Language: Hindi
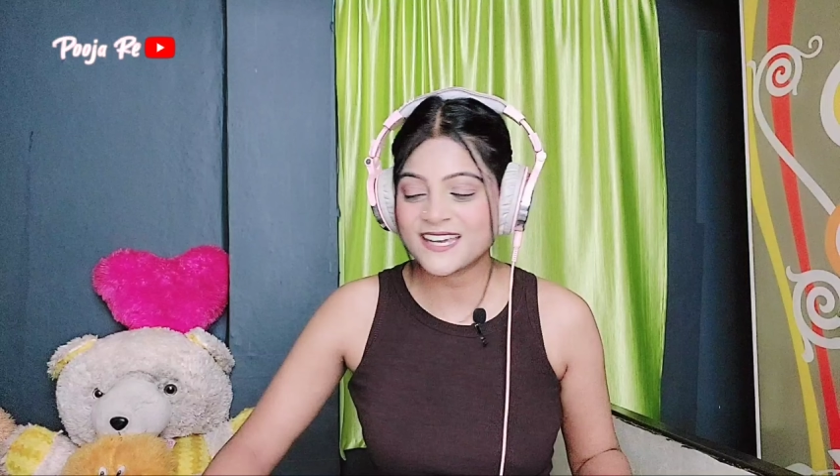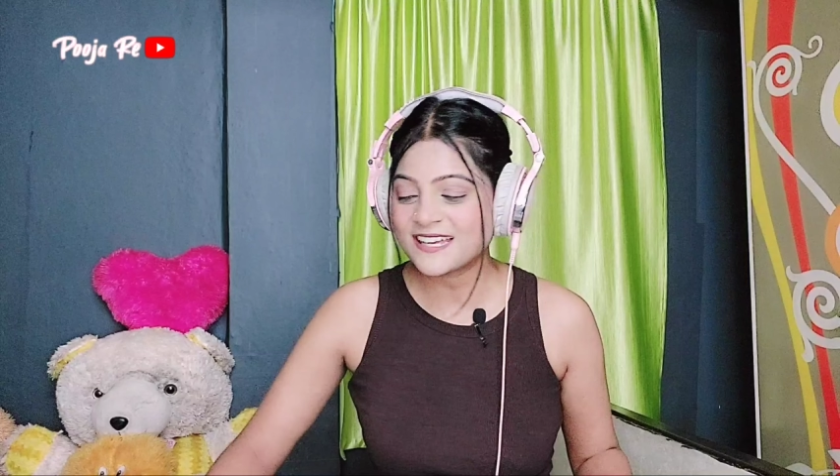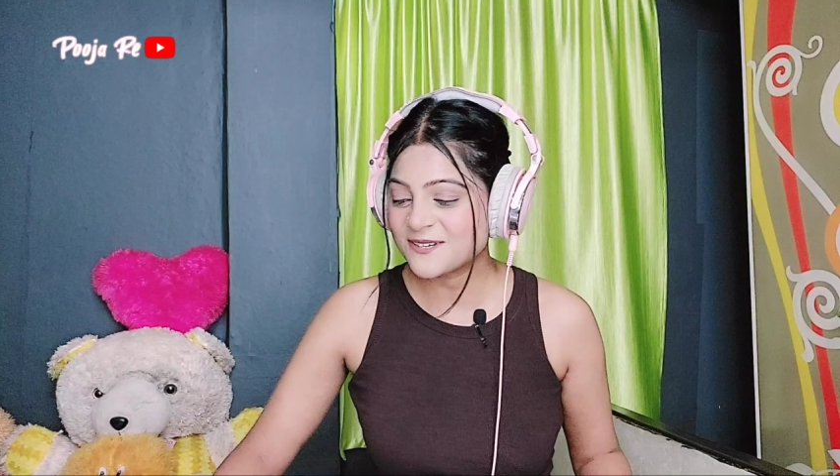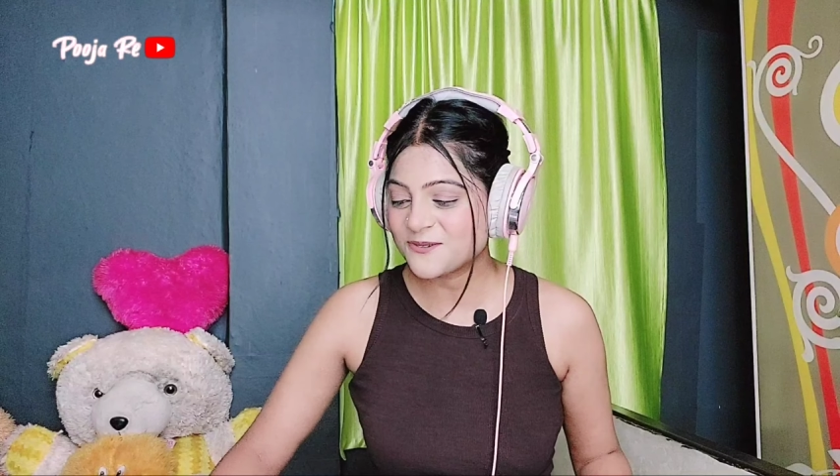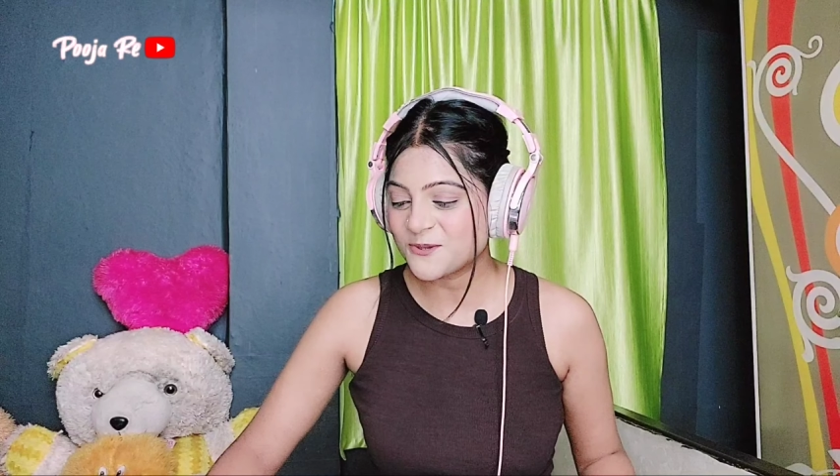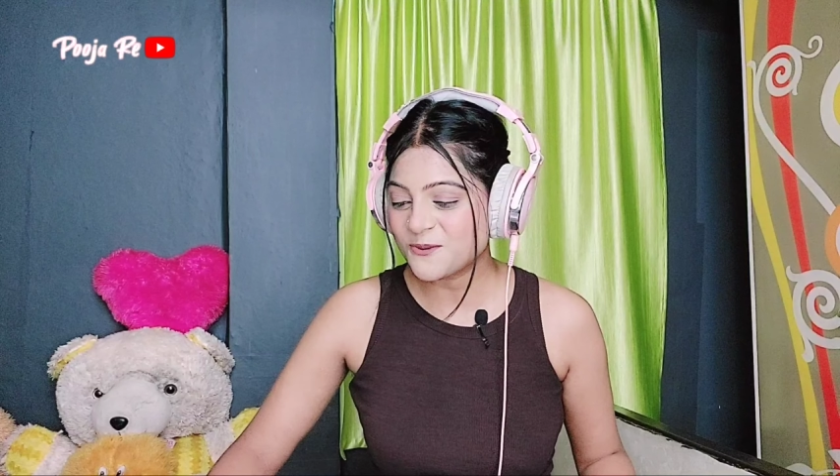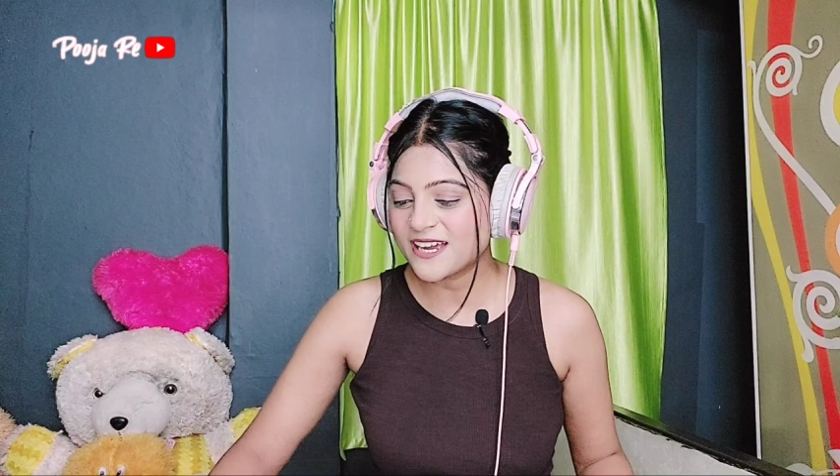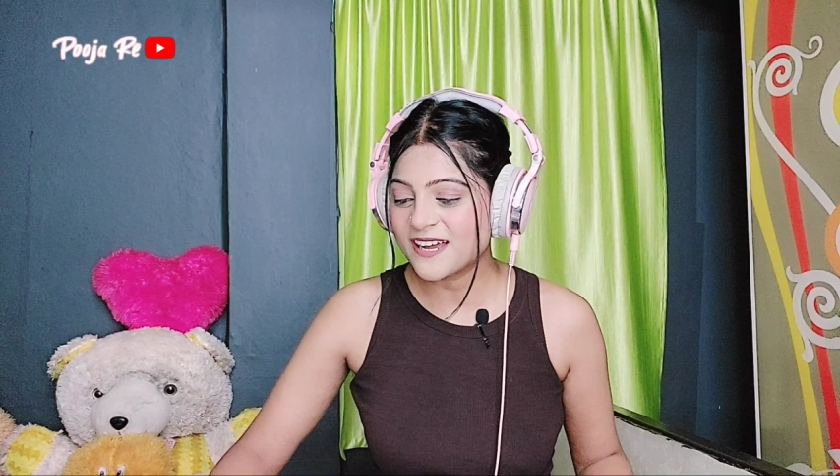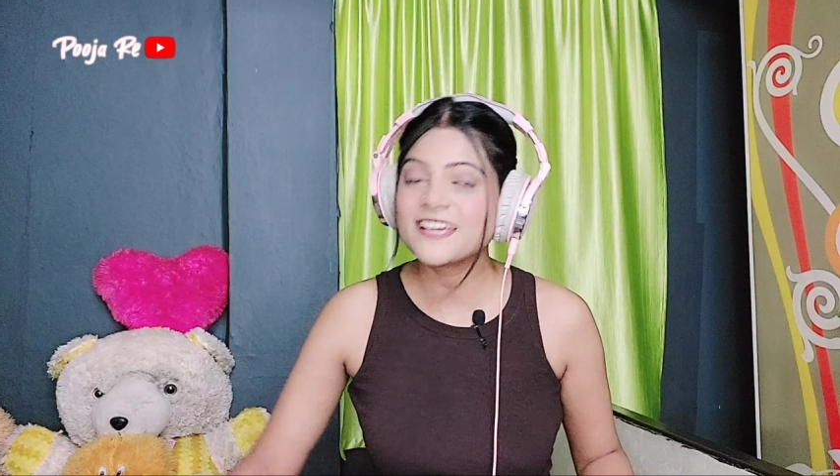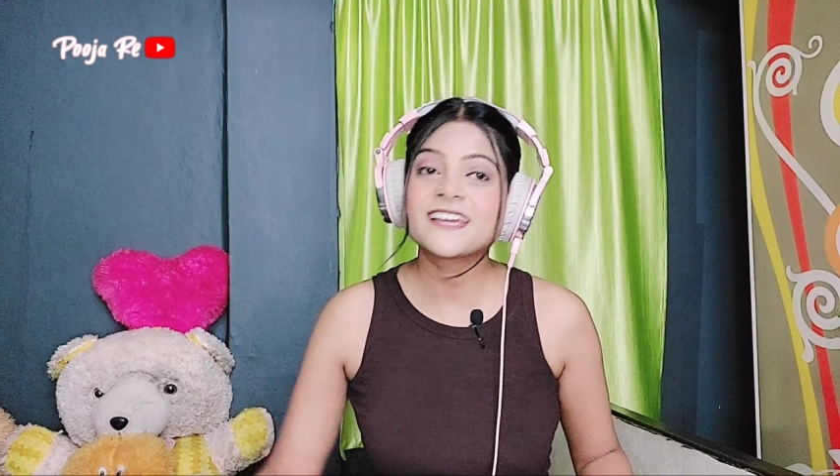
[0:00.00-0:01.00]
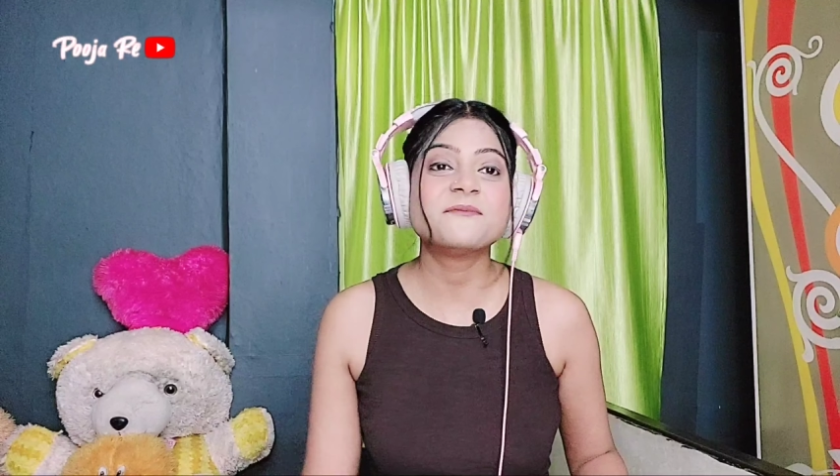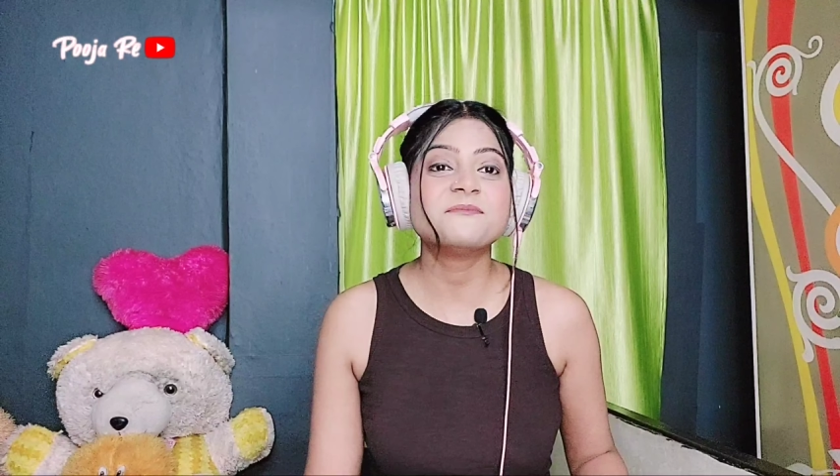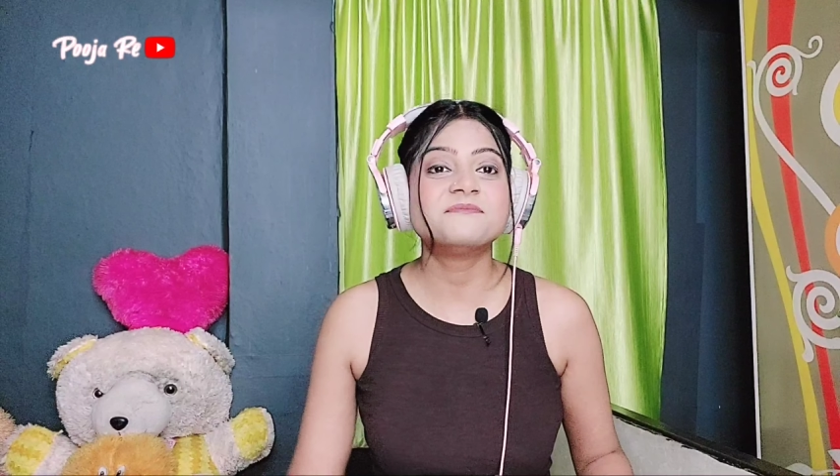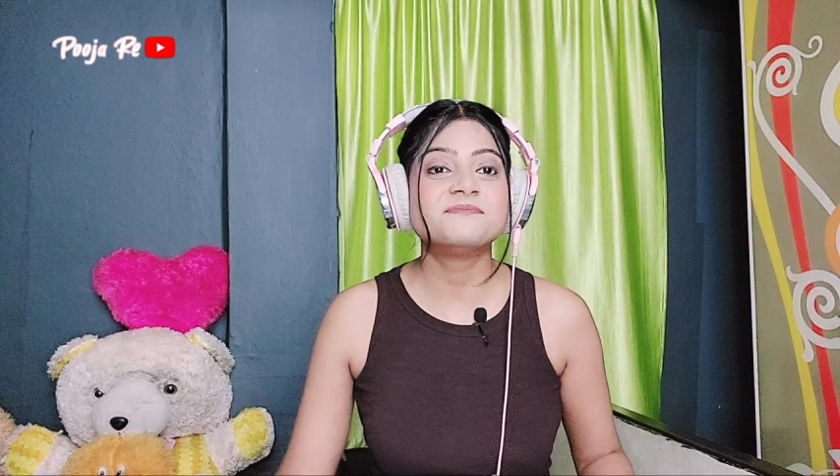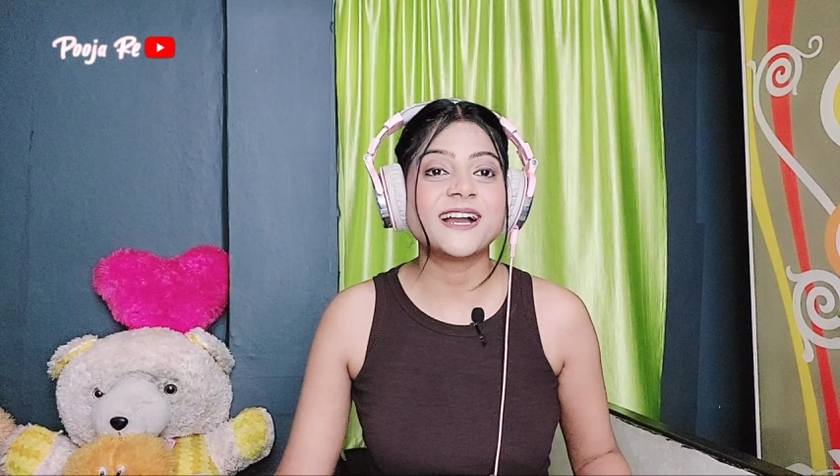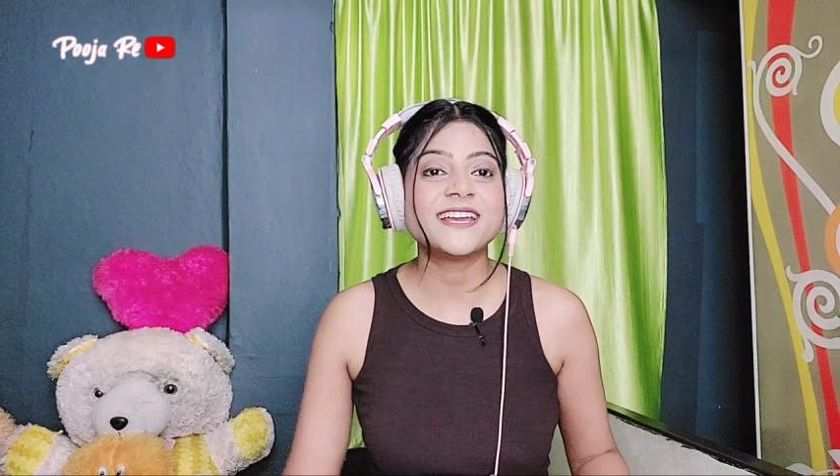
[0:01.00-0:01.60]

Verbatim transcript: था कि ऐसा कुछ होएगा लेकिन